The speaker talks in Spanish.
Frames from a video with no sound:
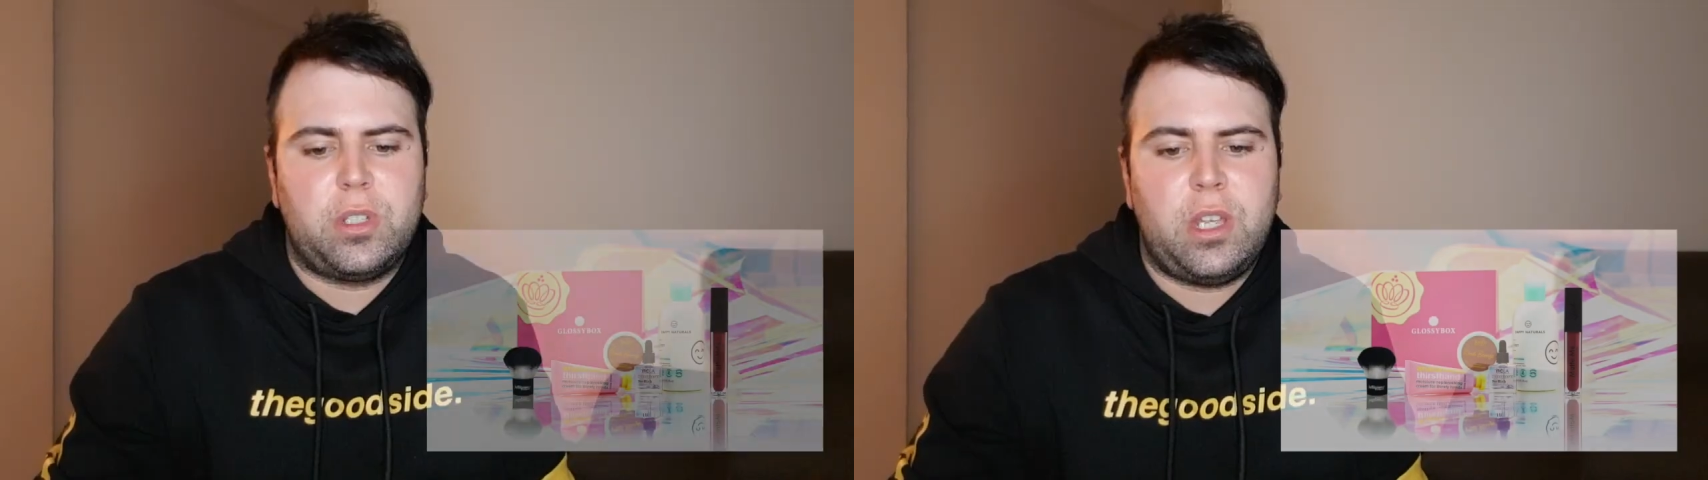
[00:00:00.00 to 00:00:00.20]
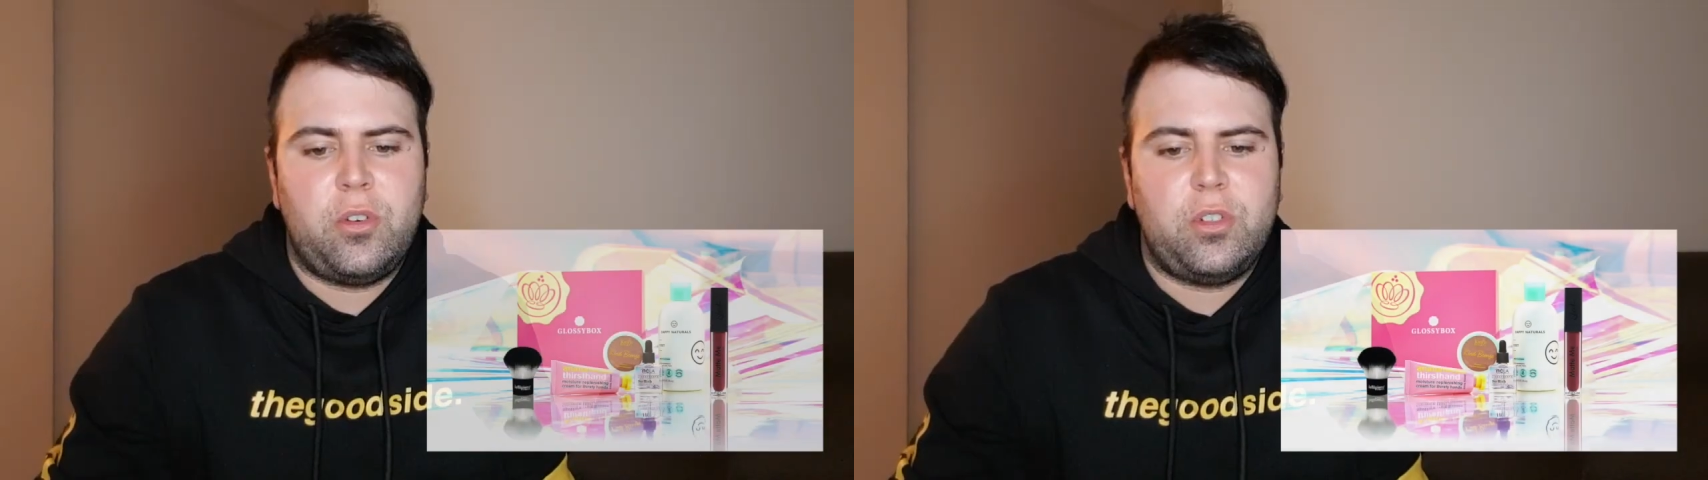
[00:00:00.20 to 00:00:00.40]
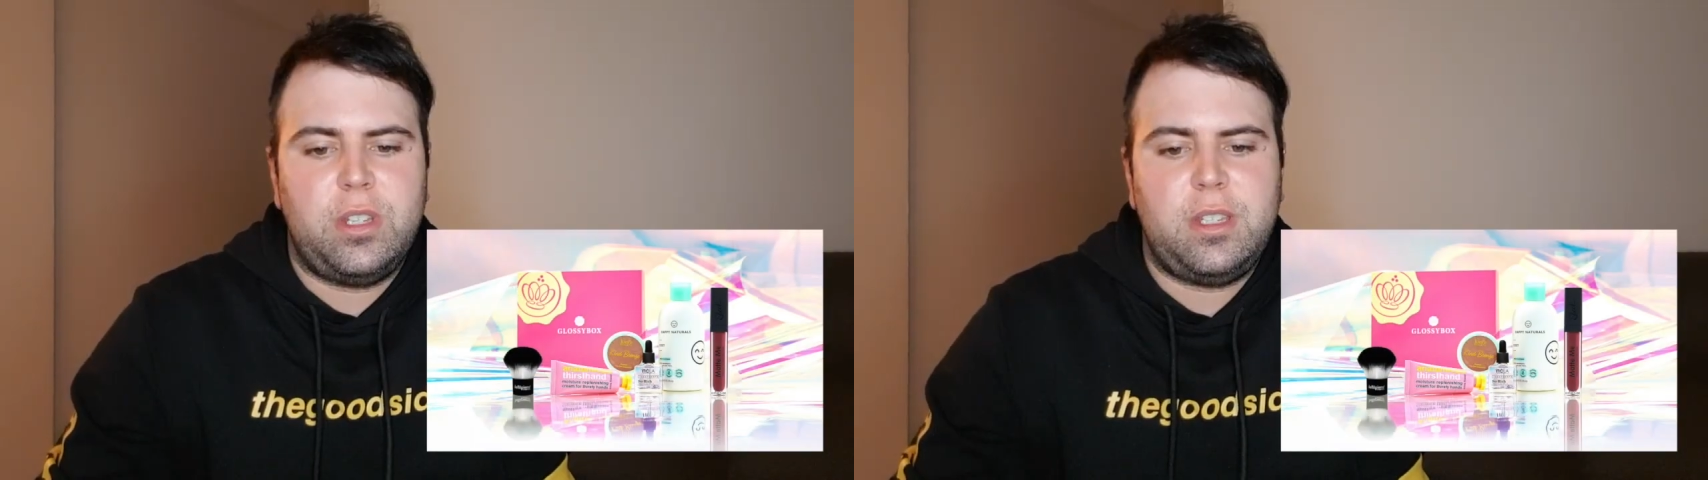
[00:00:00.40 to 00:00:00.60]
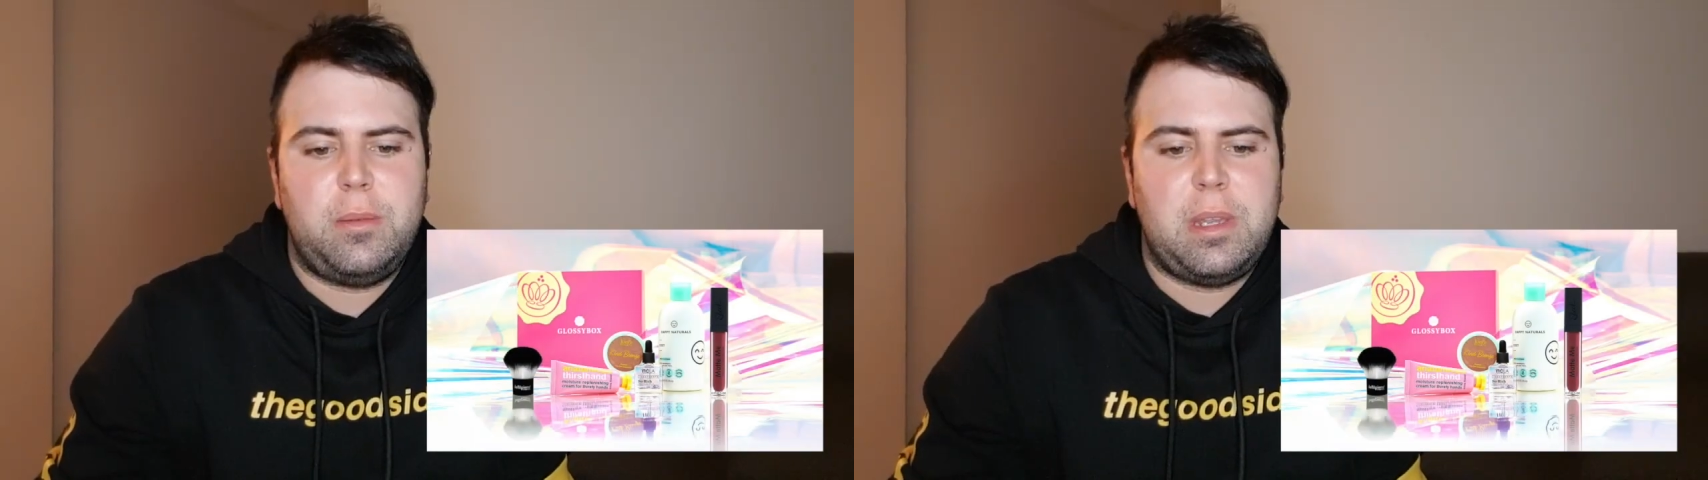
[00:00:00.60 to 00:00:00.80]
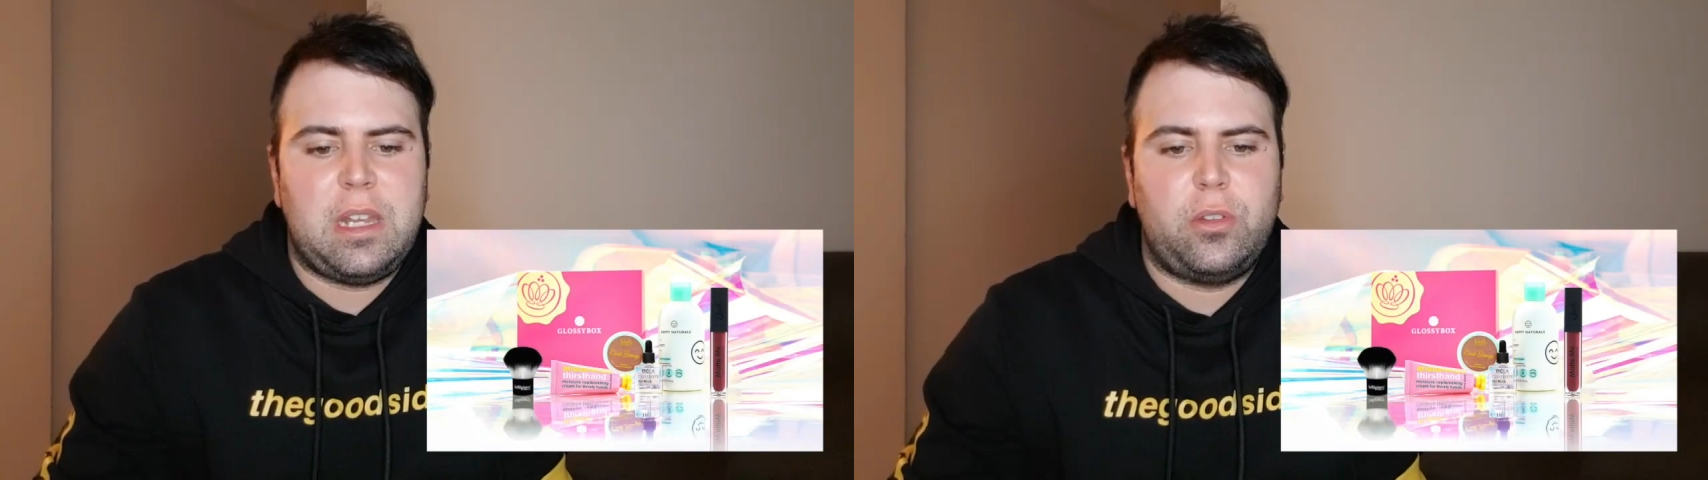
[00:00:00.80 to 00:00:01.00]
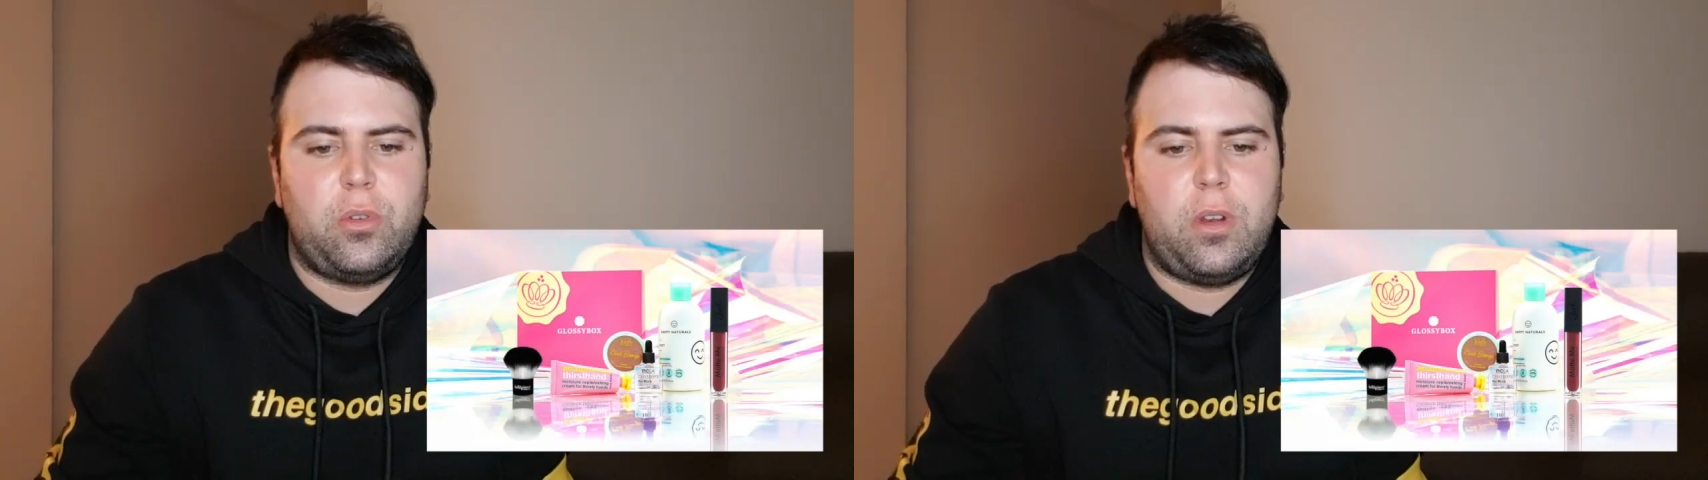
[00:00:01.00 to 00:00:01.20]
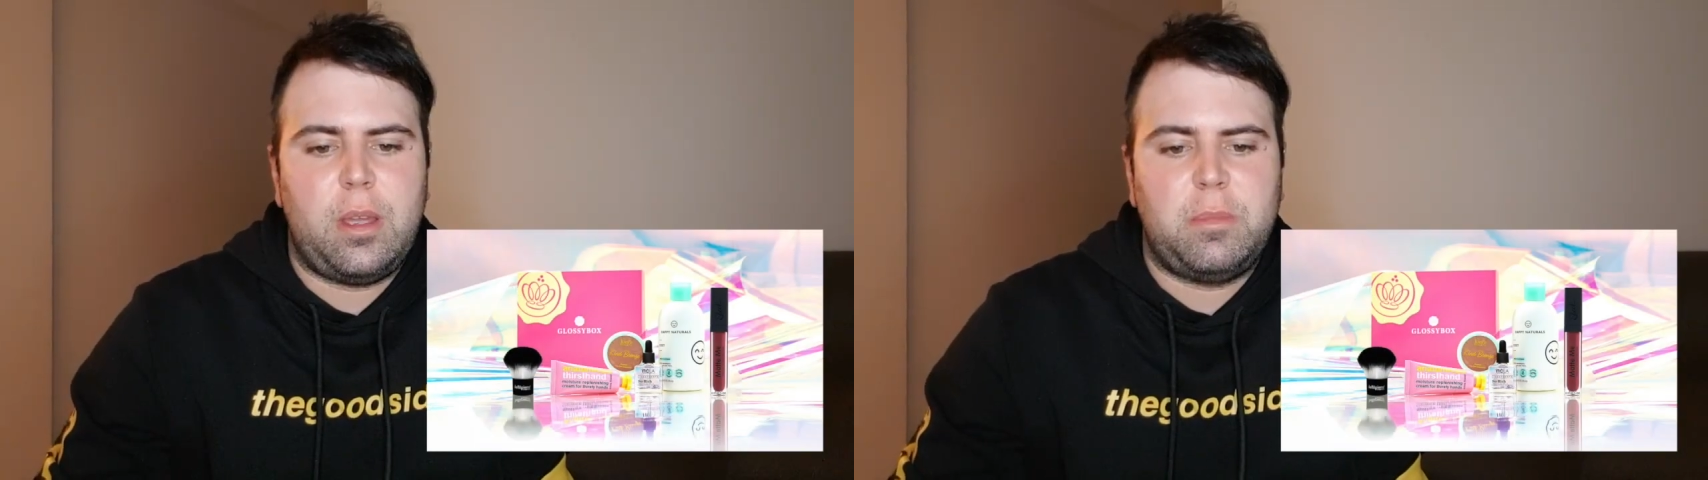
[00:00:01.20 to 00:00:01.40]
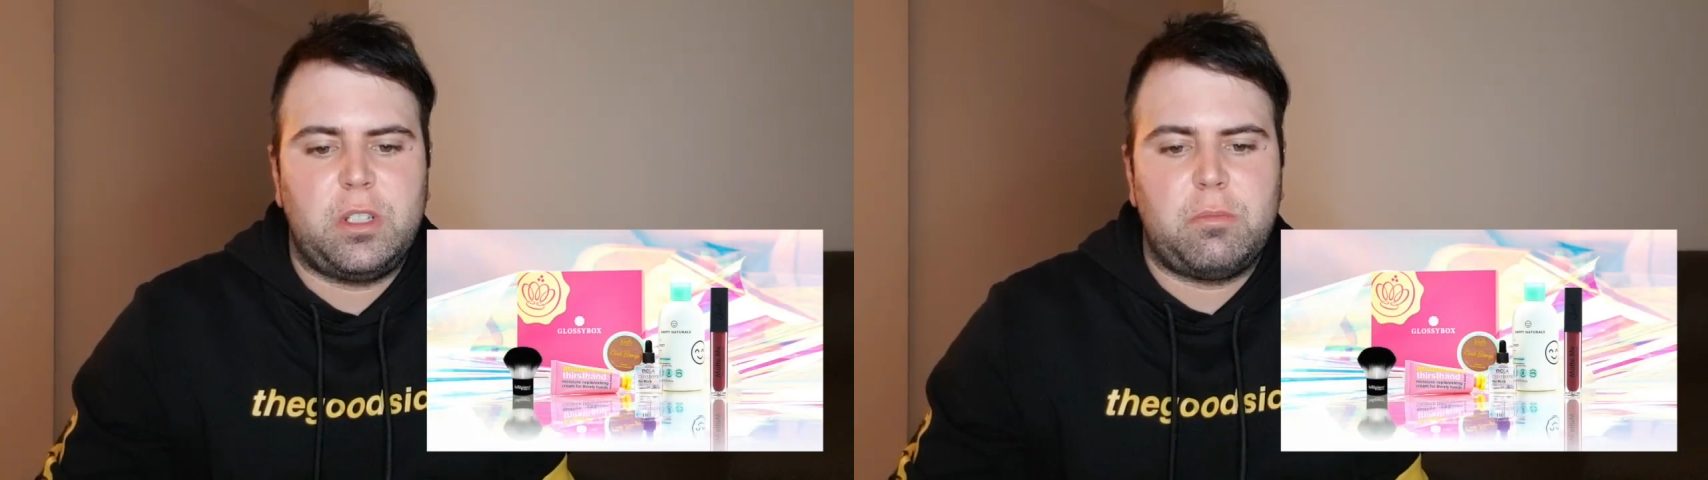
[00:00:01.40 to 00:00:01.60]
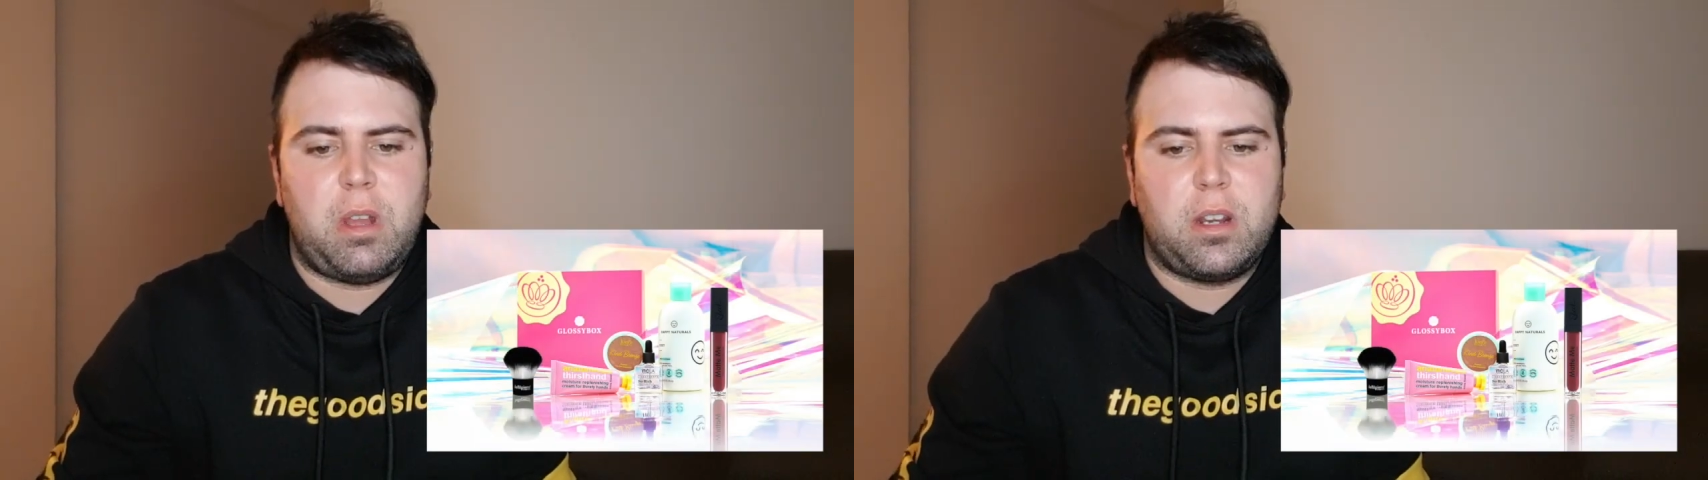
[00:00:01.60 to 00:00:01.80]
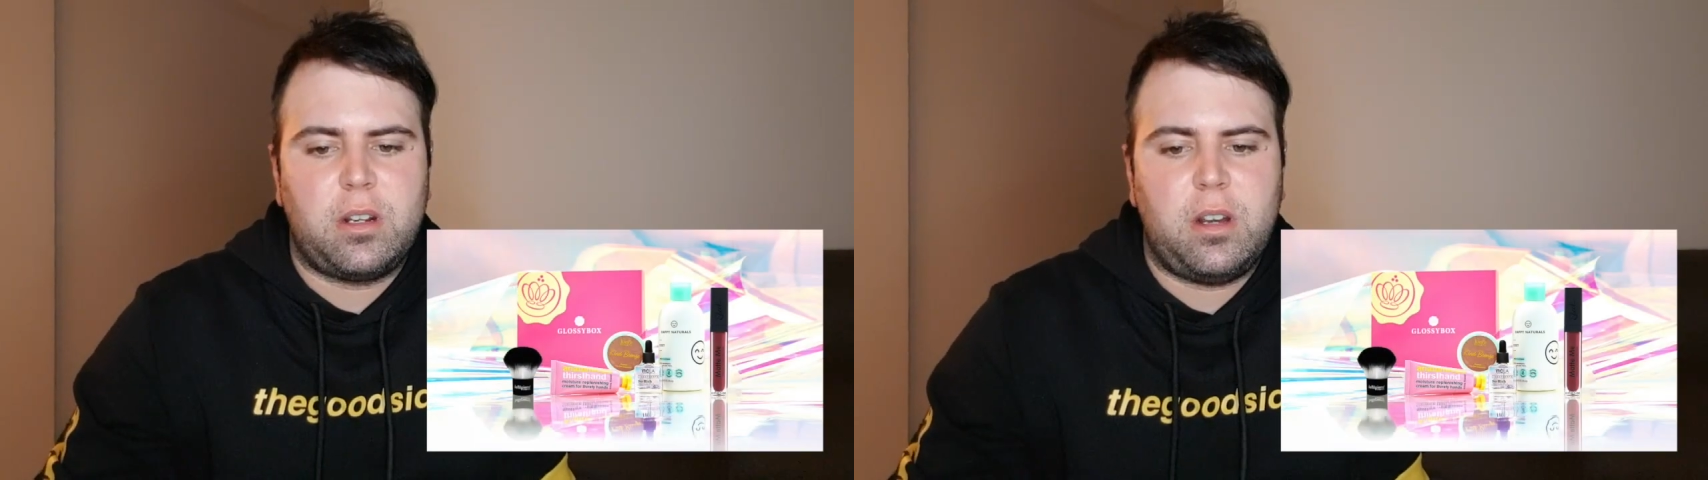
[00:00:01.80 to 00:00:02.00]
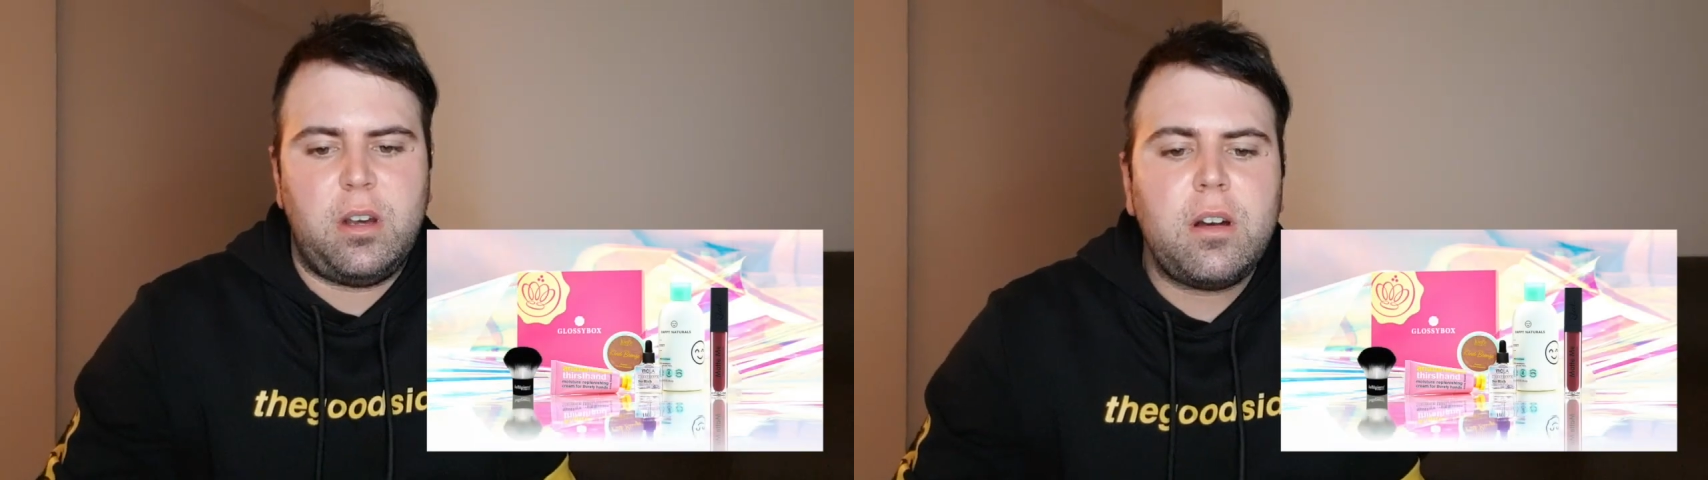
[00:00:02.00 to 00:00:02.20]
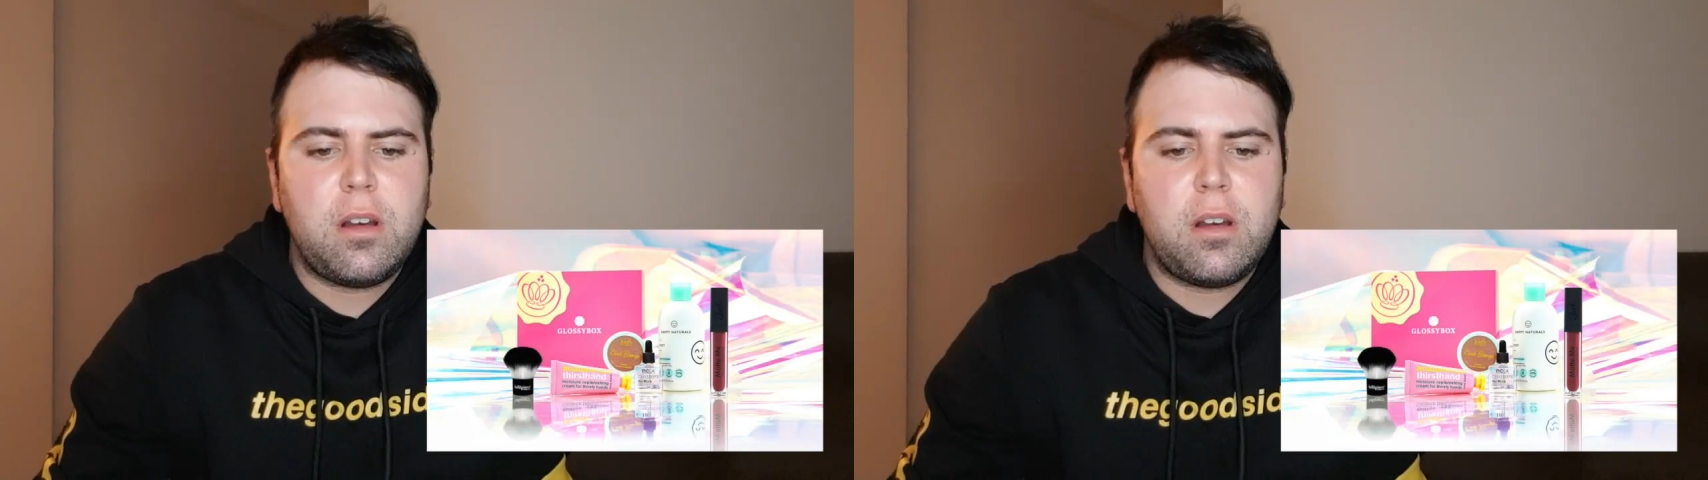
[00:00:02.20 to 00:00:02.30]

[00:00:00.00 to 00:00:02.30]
es que no sé si viene todo en la misma caja.